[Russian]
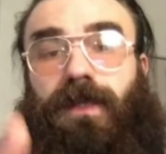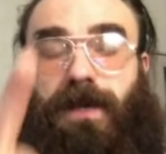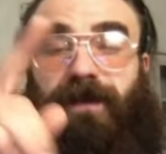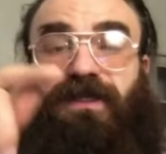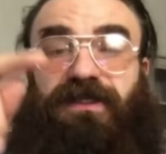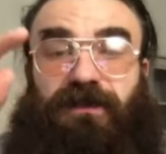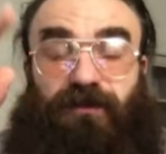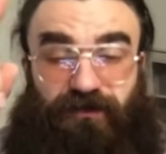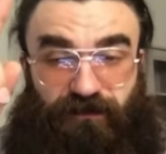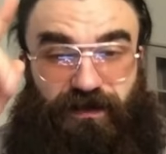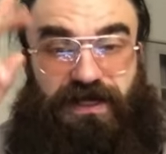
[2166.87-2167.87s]
Я про это
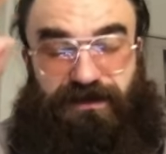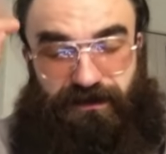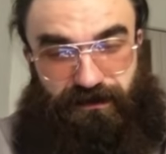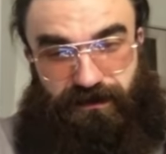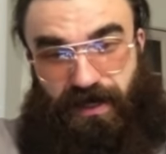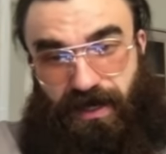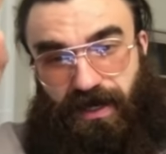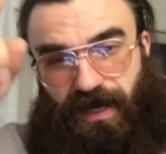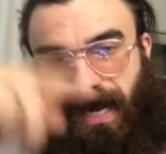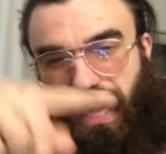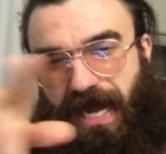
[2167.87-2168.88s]
вот, блядь.
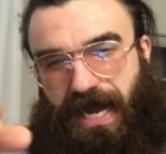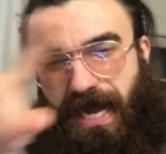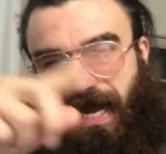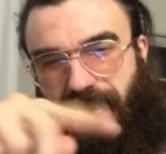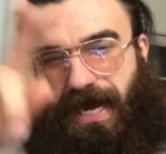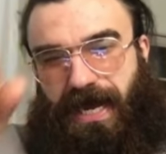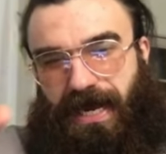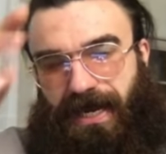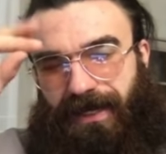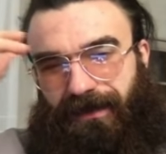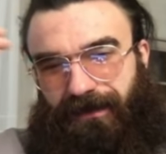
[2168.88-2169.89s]
А? А? А? А?
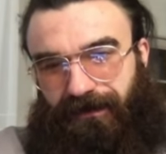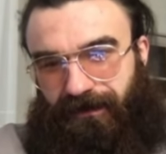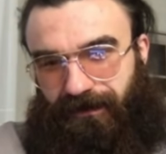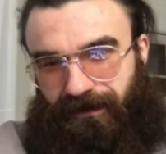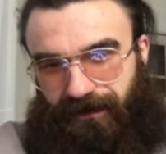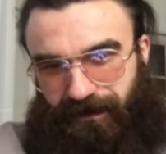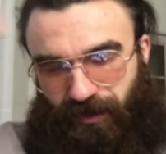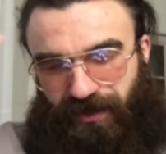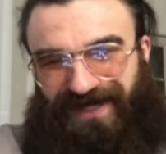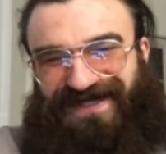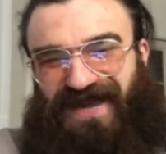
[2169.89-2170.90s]
А? Кто
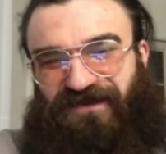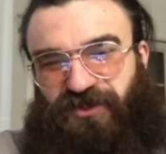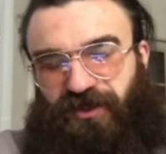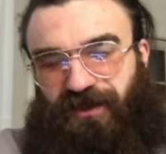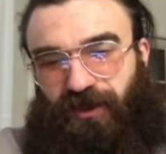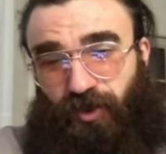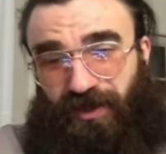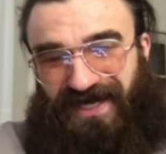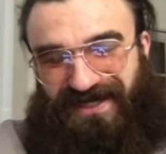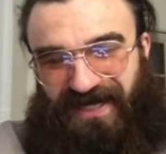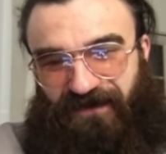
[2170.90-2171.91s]
красавчик? Кто
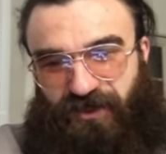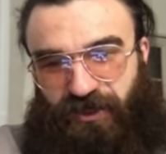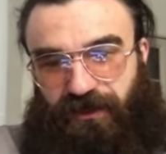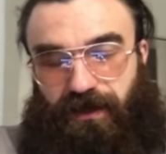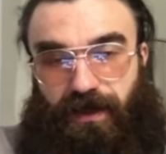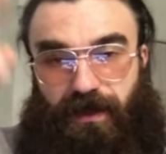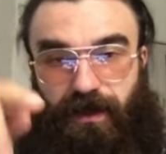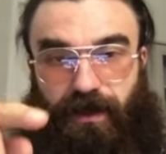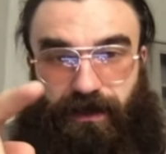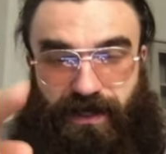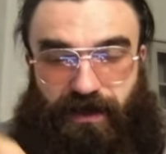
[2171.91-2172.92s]
красавчик?
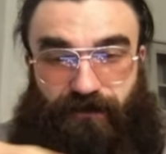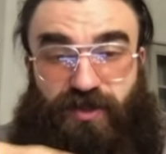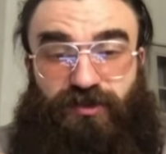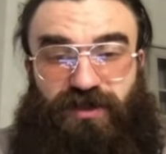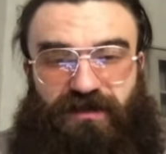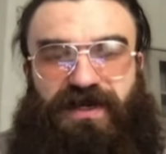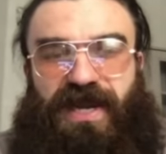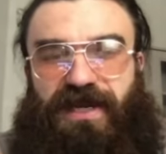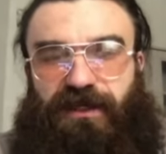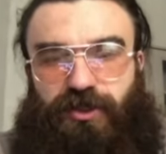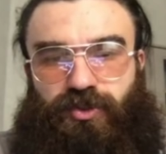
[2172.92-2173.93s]
И между ними
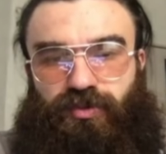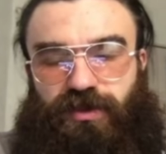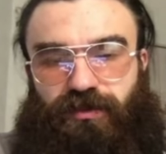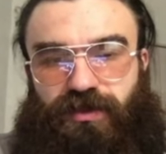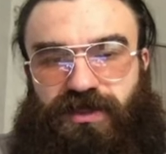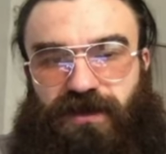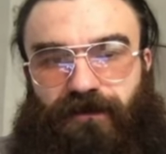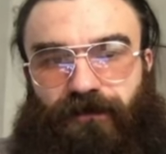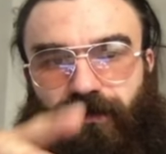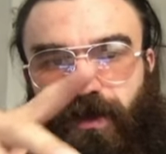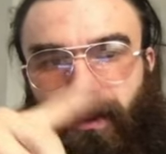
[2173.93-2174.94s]
реально это чувствуется.
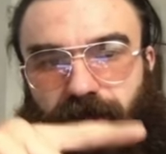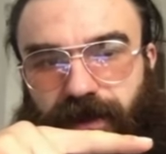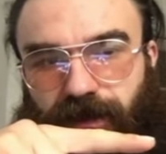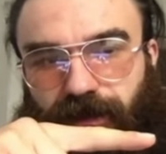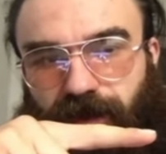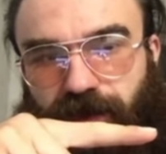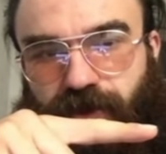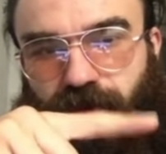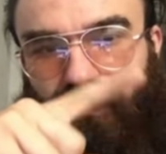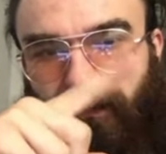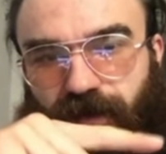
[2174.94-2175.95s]
И это было
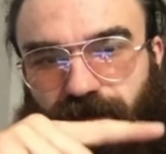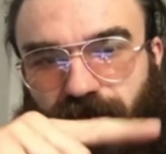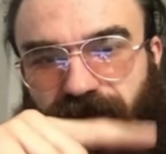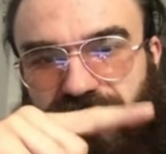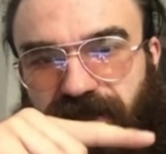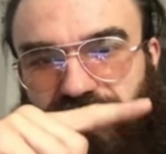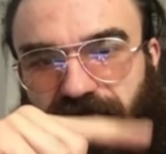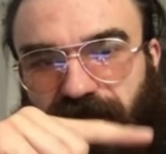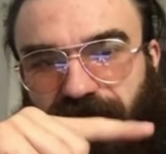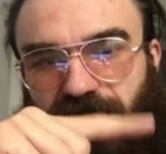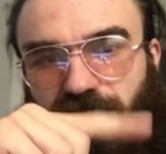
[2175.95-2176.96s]
еще вот в том моменте, когда
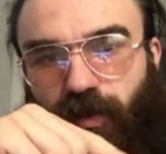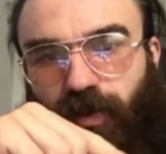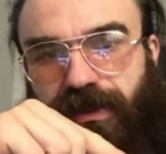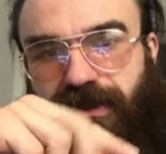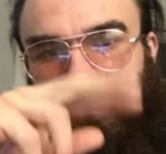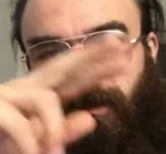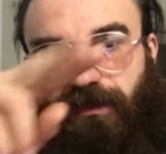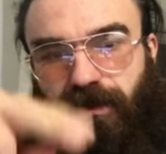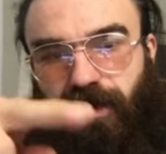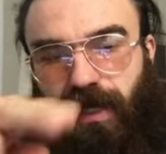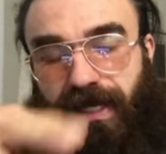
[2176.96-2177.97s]
они говорили на улице.
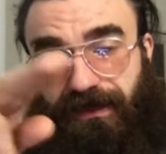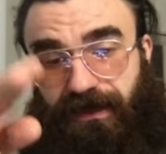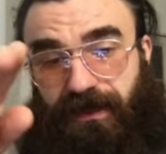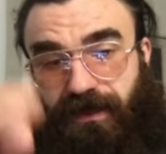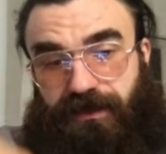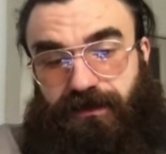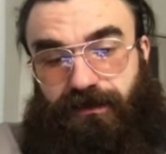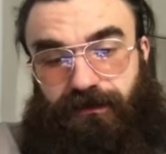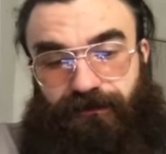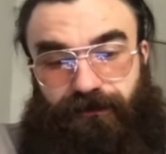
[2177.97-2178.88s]
А это так и есть.